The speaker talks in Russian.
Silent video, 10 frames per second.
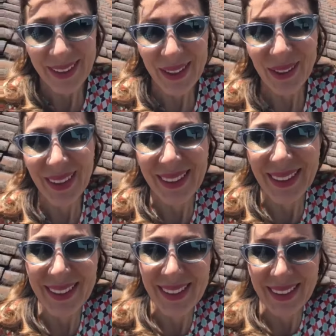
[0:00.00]
что я
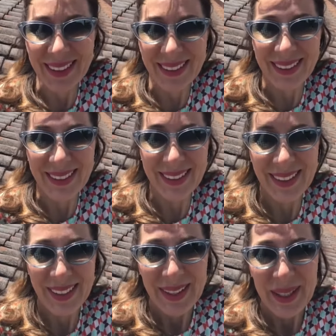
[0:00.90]
должна делать.
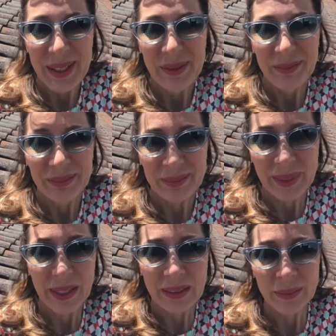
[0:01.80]

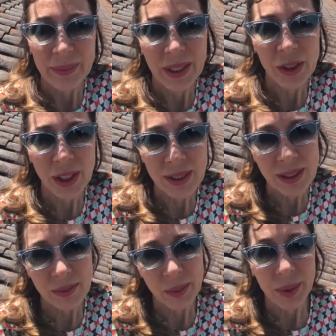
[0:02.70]
Я так
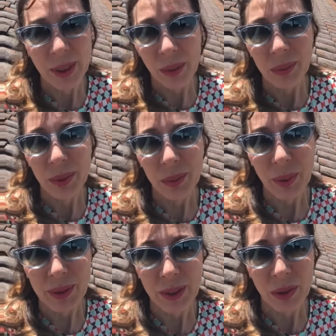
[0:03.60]
счастлива, меня
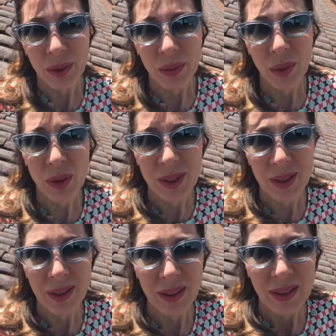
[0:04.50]
переполняют
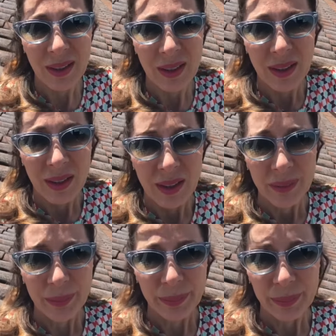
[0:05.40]
эмоции.
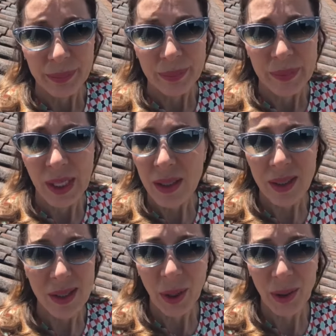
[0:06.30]
Я не
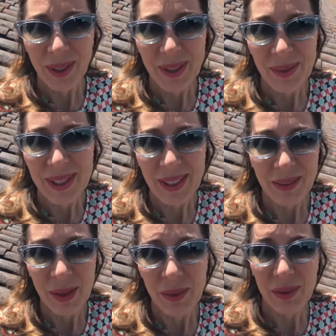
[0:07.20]
знаю, какими
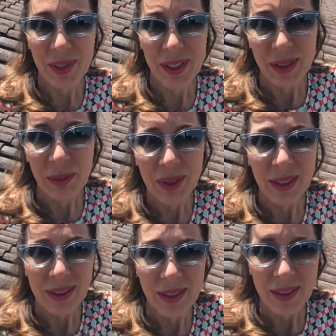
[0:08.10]
словами выразить
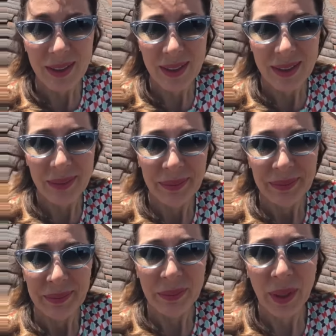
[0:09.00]
благодарность
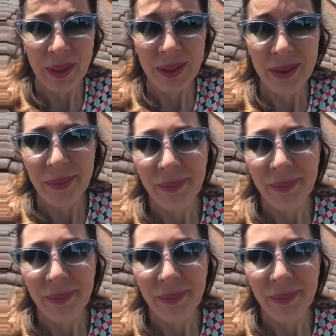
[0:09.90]
Марии,